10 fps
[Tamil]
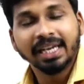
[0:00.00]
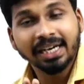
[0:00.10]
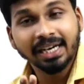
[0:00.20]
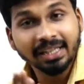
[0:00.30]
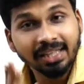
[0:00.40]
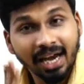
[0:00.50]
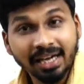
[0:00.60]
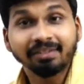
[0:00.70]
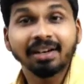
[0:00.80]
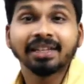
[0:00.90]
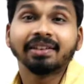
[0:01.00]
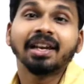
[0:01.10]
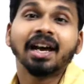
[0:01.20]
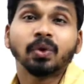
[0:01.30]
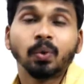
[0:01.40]
இல்லைனா தாடி
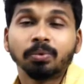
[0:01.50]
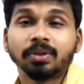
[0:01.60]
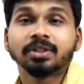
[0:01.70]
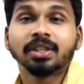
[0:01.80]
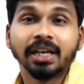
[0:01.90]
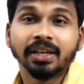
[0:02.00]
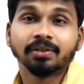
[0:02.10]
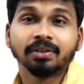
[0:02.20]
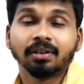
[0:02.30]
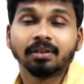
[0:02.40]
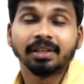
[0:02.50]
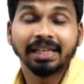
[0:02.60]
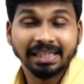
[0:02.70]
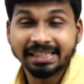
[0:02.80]
வளர்த்தவங்களையாவது கூப்பிட்டு வச்சு நடிக்க வச்சுருக்கணும் இல்லை